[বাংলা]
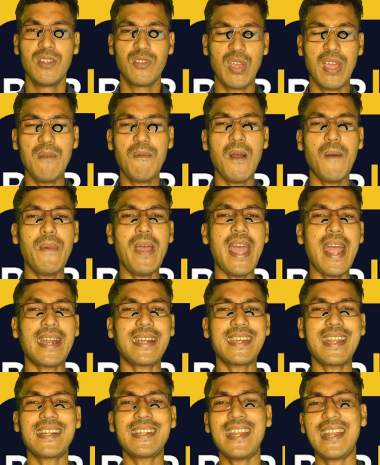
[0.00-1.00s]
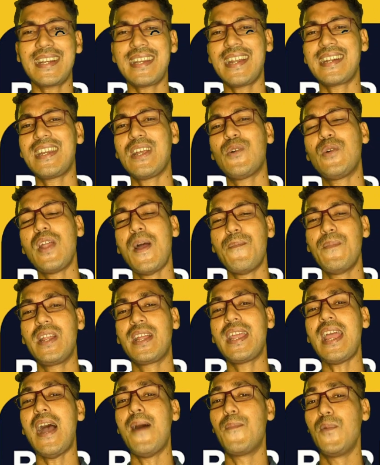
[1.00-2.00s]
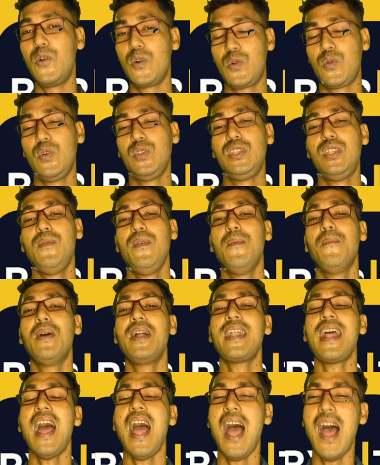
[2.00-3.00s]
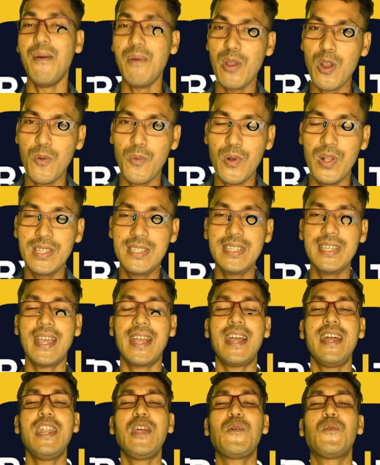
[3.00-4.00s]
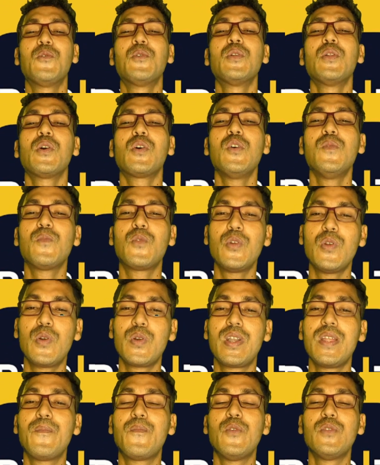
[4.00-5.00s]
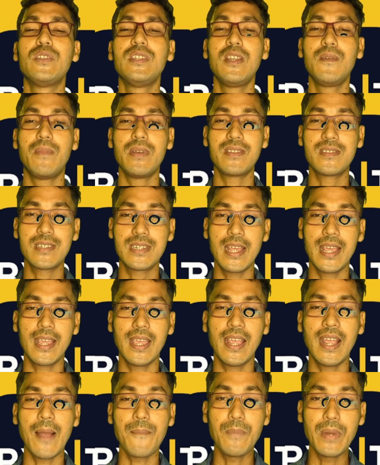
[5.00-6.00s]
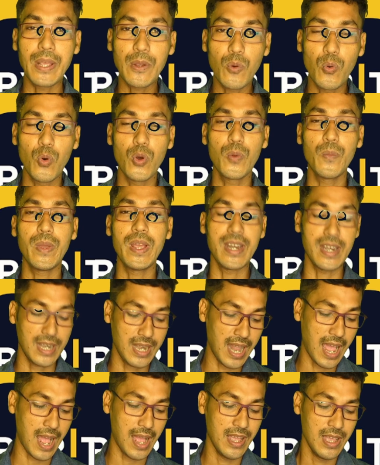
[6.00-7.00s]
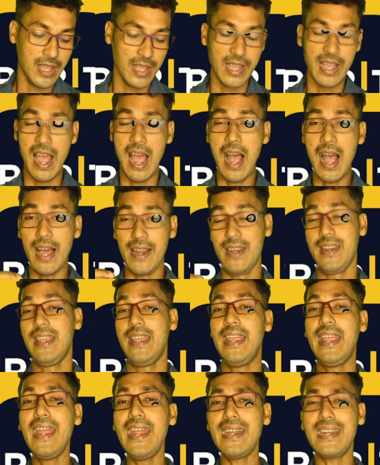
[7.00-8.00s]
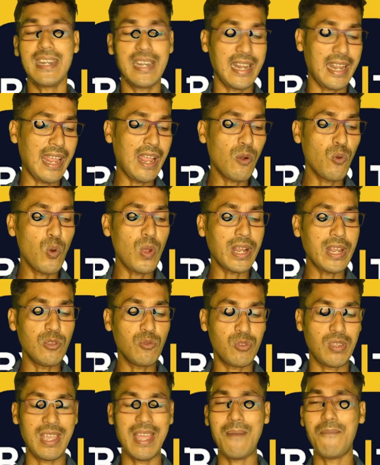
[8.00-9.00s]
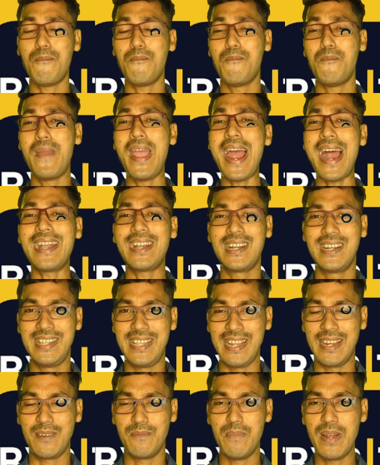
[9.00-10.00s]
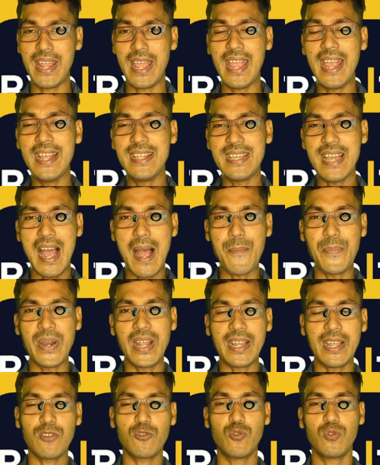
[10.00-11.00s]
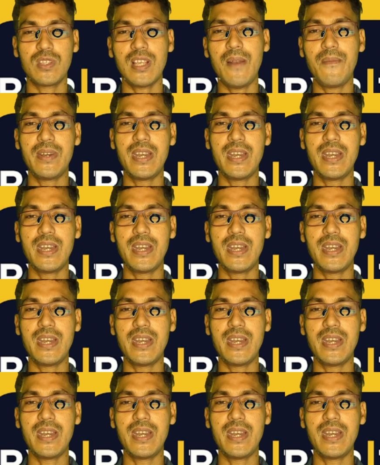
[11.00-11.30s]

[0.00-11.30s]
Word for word: তো এইভাবে একটা একটা একটা একটা করে আপনাকে আপলোড করতে হবে বাট আবারও বলছি এখানে কোনো রকম কোনো ডিপোজিট বা স্টেকিং আপনি করবেন না আর এগুলো কিন্তু এর ব্যাড দিক মানে এই যে আপনাকে সোশ্যাল